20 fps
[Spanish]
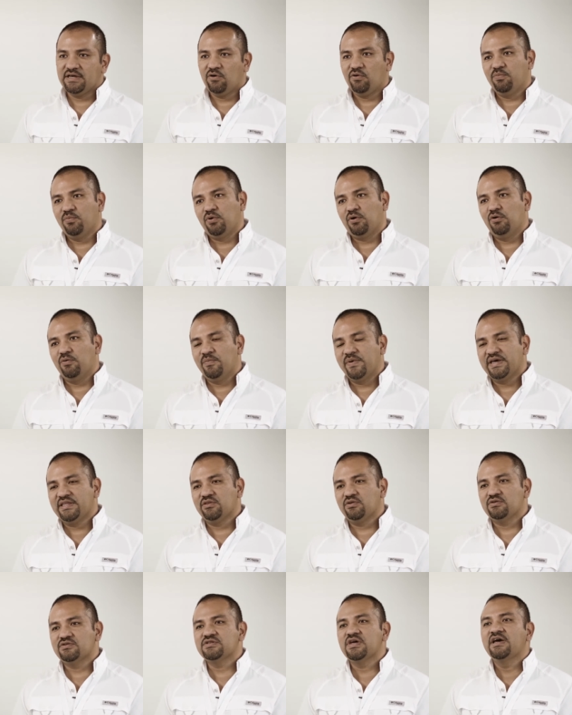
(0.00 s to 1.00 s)
o por lo
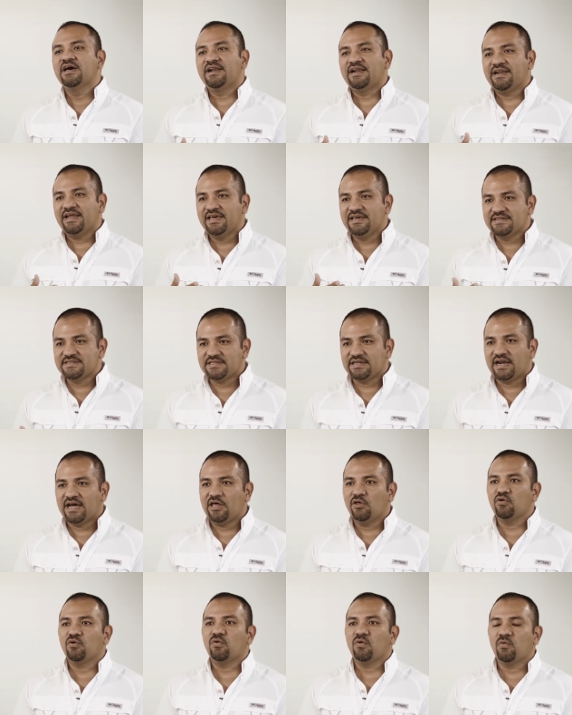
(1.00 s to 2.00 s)
menos
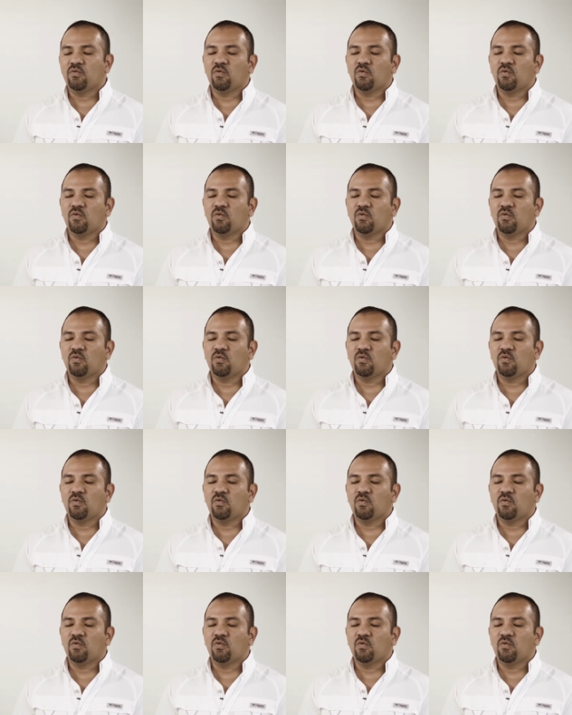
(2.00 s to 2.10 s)
registrado